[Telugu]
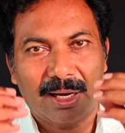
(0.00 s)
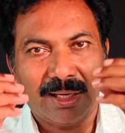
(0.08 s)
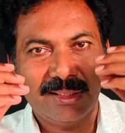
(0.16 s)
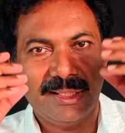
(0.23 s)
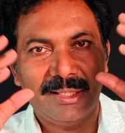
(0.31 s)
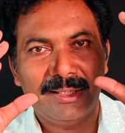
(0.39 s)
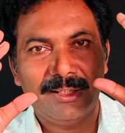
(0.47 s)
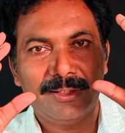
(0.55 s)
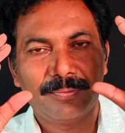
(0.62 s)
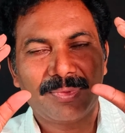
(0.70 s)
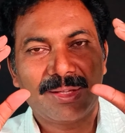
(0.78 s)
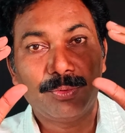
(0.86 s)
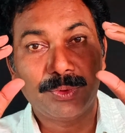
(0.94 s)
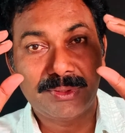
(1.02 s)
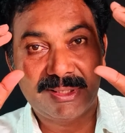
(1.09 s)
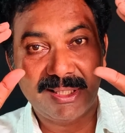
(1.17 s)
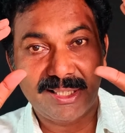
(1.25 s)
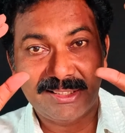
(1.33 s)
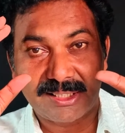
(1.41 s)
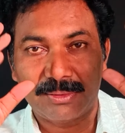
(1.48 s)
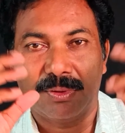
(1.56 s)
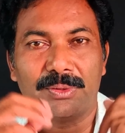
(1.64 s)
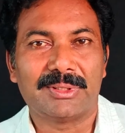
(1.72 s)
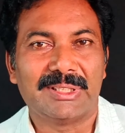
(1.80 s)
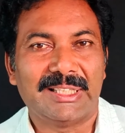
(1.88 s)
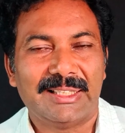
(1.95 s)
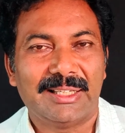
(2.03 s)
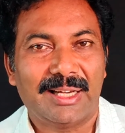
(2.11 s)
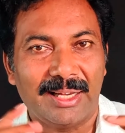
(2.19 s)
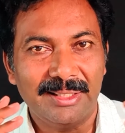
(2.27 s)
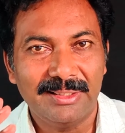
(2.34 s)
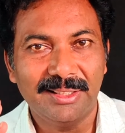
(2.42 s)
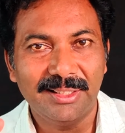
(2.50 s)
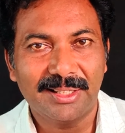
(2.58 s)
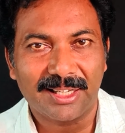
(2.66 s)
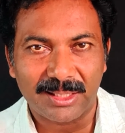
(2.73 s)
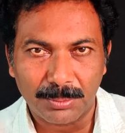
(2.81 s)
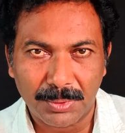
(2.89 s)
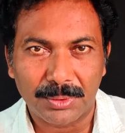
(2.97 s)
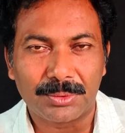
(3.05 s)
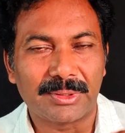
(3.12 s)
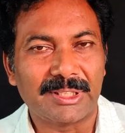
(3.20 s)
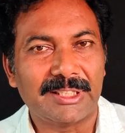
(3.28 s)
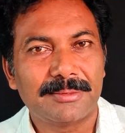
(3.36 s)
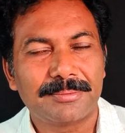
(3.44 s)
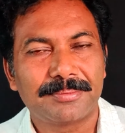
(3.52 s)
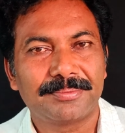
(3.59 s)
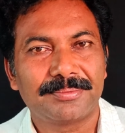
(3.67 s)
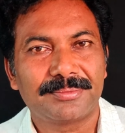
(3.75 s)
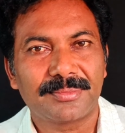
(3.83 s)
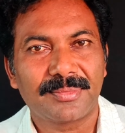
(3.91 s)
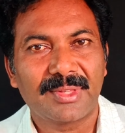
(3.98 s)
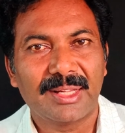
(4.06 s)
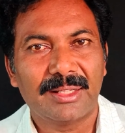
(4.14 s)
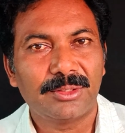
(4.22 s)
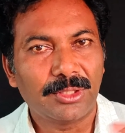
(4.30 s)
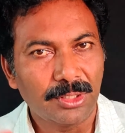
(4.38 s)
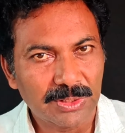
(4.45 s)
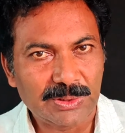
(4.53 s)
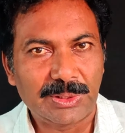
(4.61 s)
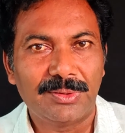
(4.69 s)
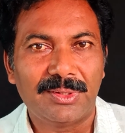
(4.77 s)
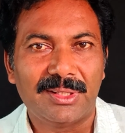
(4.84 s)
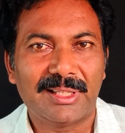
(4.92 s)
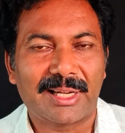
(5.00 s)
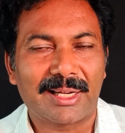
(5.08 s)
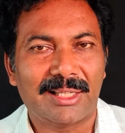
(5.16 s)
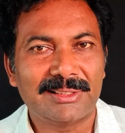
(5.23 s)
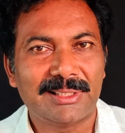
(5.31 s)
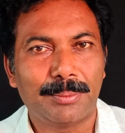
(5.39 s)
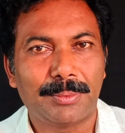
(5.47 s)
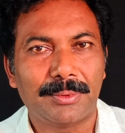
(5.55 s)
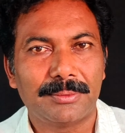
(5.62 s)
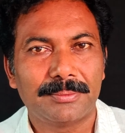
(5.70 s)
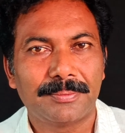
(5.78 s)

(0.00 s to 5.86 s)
అది ఉత్తేజితం అవుతుంది అయ్యి కనపడుతుంది తెలుస్తూ ఉంటుంది ఆ కాసేపు